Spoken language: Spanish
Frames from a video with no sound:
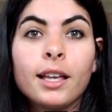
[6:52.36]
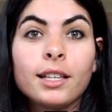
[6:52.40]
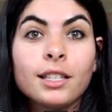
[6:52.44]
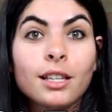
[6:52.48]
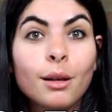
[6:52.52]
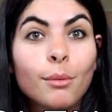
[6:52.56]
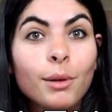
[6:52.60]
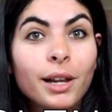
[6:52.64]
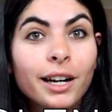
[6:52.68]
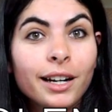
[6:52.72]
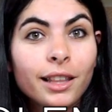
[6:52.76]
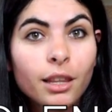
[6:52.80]

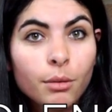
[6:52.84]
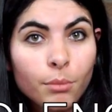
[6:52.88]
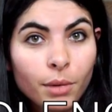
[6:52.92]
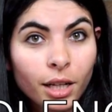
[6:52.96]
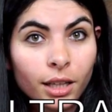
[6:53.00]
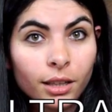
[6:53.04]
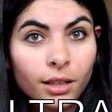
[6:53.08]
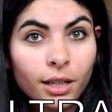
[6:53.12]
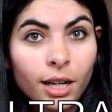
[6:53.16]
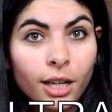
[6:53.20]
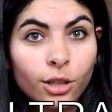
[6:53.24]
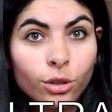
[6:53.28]
es hablar de
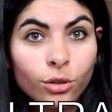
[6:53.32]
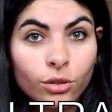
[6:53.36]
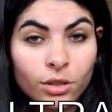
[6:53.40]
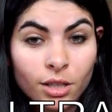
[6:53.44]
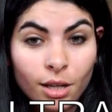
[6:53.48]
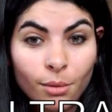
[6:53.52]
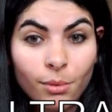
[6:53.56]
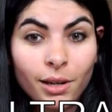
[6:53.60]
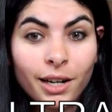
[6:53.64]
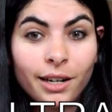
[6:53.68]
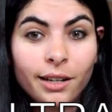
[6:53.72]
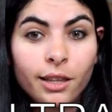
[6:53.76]
maltrato,
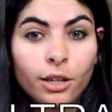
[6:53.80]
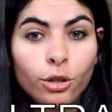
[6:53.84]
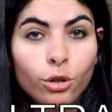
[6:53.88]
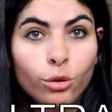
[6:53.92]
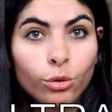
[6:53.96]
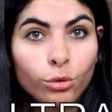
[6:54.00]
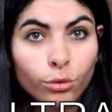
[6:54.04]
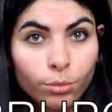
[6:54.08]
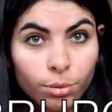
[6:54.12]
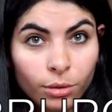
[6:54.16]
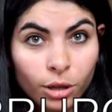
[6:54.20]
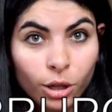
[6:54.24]
es hablar de
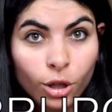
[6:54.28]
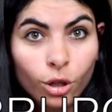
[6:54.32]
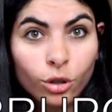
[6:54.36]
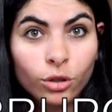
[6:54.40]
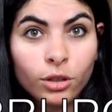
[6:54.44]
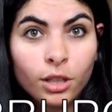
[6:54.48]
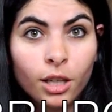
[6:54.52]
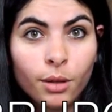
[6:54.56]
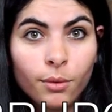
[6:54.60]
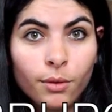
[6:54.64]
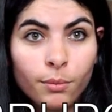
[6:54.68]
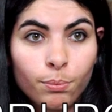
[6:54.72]

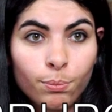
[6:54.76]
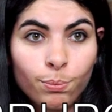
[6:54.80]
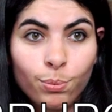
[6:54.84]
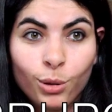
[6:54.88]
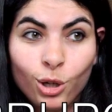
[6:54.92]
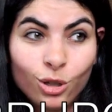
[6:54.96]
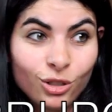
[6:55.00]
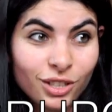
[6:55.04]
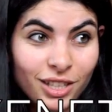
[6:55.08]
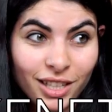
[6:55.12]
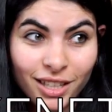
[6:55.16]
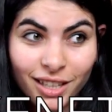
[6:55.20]
corrupción, de
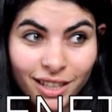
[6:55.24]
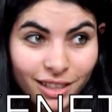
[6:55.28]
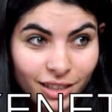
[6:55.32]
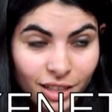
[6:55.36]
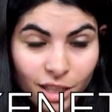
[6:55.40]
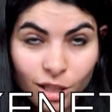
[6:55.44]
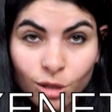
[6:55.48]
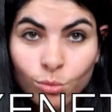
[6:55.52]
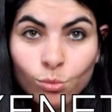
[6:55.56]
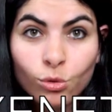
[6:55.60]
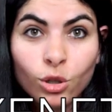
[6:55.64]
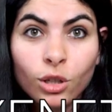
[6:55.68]

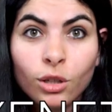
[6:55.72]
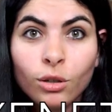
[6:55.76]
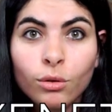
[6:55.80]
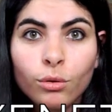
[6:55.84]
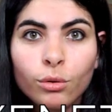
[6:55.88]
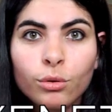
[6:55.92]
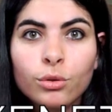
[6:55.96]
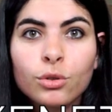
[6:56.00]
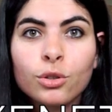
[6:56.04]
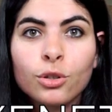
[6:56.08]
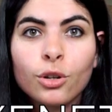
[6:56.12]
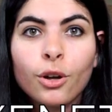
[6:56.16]
proxenetismo
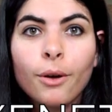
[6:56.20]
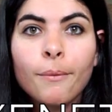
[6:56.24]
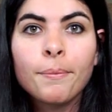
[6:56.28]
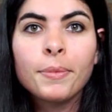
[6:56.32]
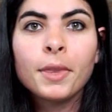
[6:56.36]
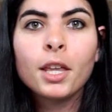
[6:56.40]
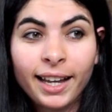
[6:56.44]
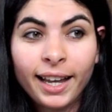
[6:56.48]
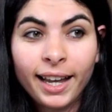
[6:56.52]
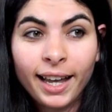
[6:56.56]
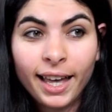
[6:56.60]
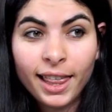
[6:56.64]

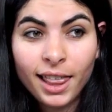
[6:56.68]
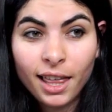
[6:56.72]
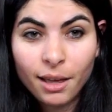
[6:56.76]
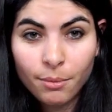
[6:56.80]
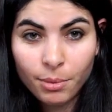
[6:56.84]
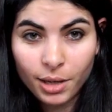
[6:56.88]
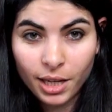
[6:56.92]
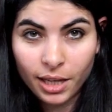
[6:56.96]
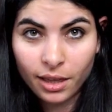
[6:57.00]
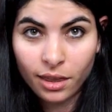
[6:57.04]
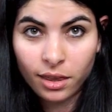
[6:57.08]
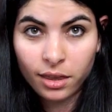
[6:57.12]
incluso.
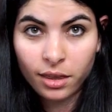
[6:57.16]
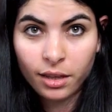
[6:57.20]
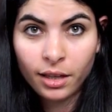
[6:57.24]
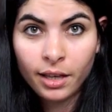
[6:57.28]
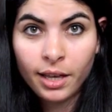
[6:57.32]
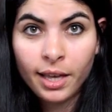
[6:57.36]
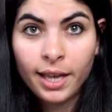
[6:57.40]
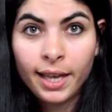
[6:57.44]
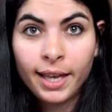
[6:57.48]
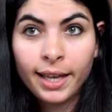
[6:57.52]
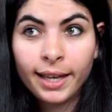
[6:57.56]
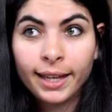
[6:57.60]
Cada vez
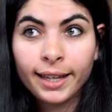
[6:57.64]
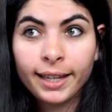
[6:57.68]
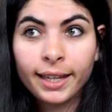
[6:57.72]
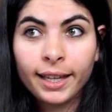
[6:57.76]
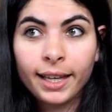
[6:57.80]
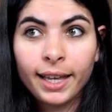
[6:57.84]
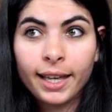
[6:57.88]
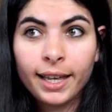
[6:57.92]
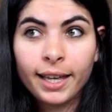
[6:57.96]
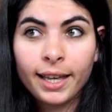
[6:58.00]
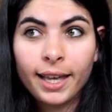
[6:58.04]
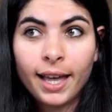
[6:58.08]

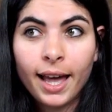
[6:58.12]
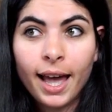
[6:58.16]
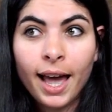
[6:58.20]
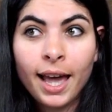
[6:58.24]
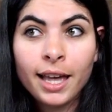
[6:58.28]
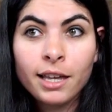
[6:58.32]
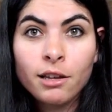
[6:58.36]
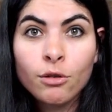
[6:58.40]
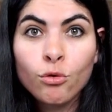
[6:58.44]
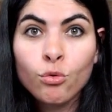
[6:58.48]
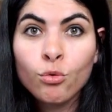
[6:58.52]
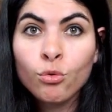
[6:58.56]
que
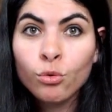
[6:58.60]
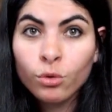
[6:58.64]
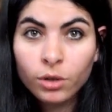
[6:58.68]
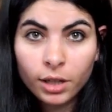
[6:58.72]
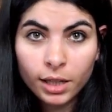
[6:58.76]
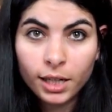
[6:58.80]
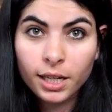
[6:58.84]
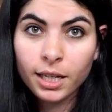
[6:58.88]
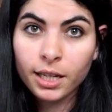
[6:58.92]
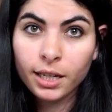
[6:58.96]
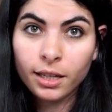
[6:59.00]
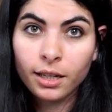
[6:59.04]
hay un
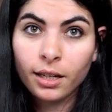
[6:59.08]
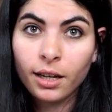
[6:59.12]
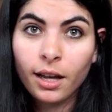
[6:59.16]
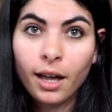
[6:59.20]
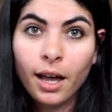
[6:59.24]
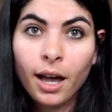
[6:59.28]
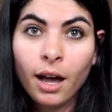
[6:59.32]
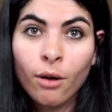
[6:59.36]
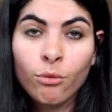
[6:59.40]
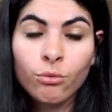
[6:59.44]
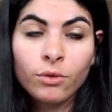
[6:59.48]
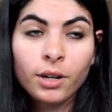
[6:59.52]

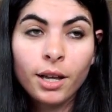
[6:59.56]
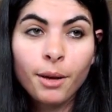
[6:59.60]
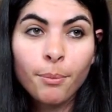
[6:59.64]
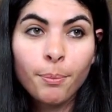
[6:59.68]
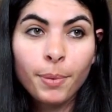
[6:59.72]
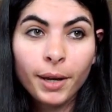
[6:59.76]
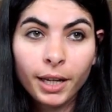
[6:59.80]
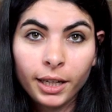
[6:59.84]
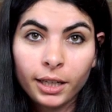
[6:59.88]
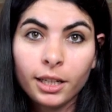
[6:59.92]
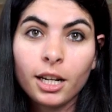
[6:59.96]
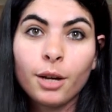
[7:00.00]
clic a
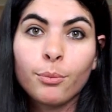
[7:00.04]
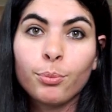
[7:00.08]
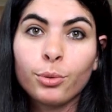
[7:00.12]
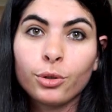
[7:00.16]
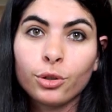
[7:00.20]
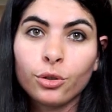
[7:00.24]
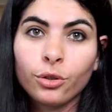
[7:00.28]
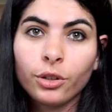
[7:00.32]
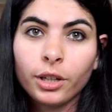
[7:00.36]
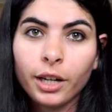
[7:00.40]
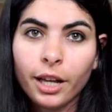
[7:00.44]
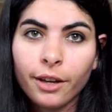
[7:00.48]
una página
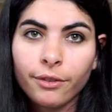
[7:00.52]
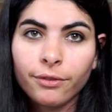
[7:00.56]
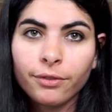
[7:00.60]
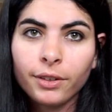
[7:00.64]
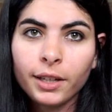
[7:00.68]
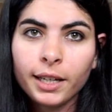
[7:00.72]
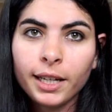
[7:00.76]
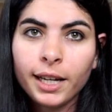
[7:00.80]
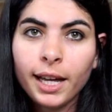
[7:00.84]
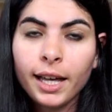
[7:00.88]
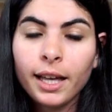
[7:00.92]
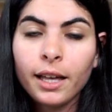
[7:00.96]

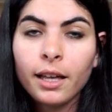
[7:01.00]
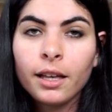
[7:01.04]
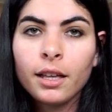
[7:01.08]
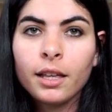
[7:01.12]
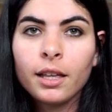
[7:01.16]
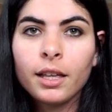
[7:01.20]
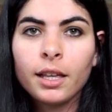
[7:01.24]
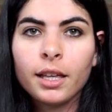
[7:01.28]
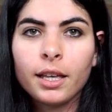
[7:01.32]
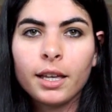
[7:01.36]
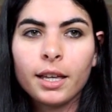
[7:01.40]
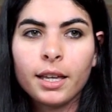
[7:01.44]
pornográfica,
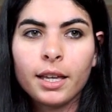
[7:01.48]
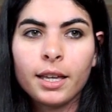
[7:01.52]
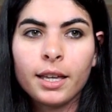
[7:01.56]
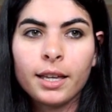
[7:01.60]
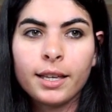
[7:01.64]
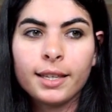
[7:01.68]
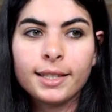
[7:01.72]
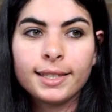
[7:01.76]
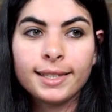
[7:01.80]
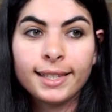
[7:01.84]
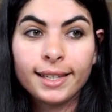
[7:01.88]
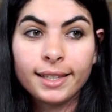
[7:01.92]

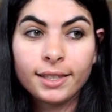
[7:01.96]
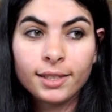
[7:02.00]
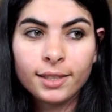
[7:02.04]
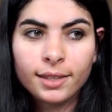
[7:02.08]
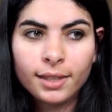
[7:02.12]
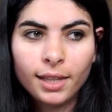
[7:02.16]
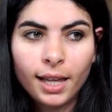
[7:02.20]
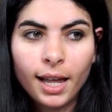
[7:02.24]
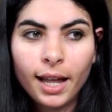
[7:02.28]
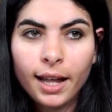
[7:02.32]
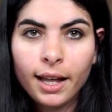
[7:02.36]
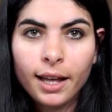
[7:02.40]
eh, se,
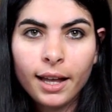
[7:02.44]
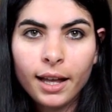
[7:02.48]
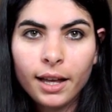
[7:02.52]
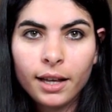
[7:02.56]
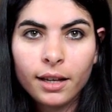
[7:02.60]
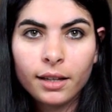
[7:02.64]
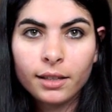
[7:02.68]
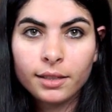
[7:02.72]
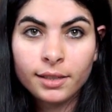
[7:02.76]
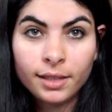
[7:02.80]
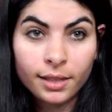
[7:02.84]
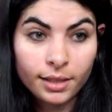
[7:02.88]

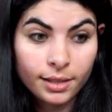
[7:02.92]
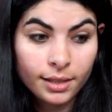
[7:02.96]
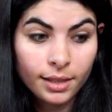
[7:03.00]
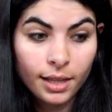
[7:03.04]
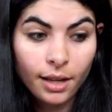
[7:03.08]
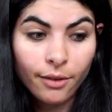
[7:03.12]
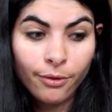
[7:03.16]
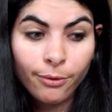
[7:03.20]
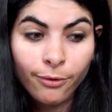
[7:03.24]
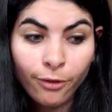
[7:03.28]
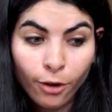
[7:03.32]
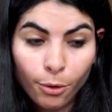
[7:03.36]
está,
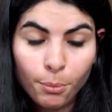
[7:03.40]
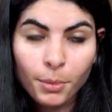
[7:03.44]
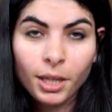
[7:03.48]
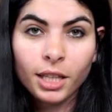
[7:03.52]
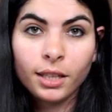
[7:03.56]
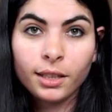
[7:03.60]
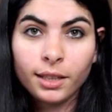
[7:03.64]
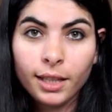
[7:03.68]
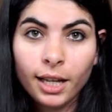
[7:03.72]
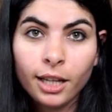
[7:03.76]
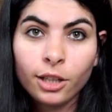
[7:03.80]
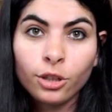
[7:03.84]

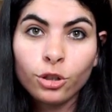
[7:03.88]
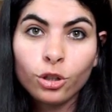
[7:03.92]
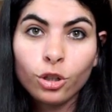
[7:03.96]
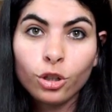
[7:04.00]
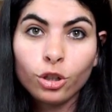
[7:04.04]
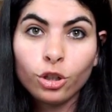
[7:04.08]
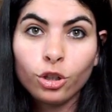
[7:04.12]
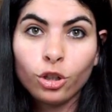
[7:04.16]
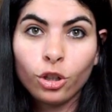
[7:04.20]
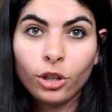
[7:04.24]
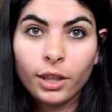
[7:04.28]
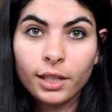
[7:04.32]

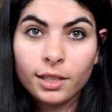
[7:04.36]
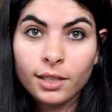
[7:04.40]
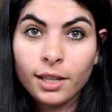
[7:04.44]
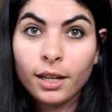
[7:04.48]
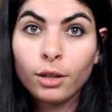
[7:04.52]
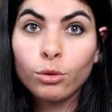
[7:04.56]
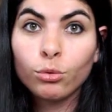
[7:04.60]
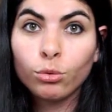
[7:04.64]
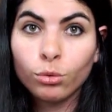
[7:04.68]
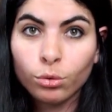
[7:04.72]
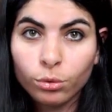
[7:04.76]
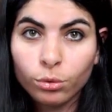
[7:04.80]
fomentando toda esa